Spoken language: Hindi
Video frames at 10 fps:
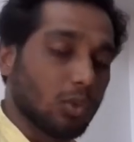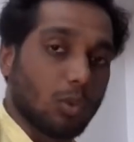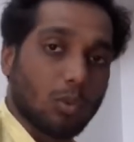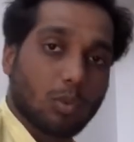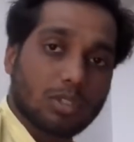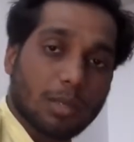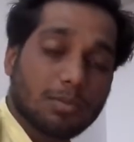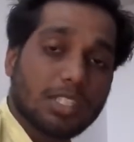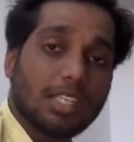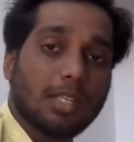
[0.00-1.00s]
तो
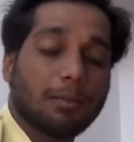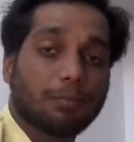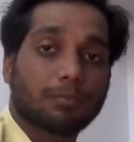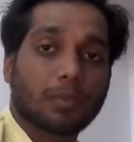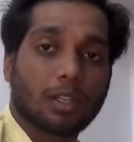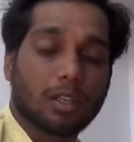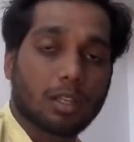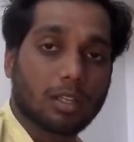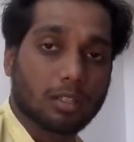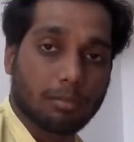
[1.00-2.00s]
सब्जी
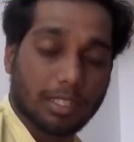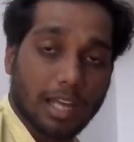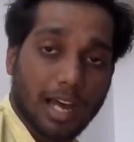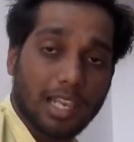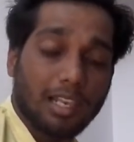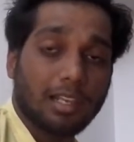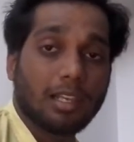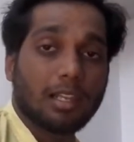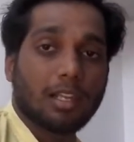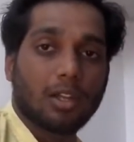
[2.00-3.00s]
में दाल
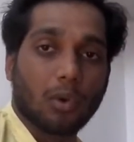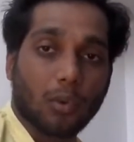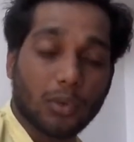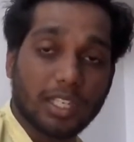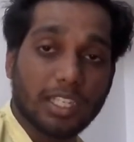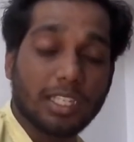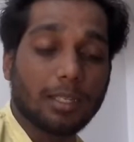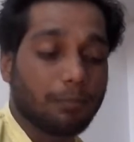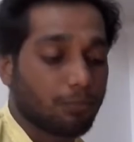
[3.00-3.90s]
रोटी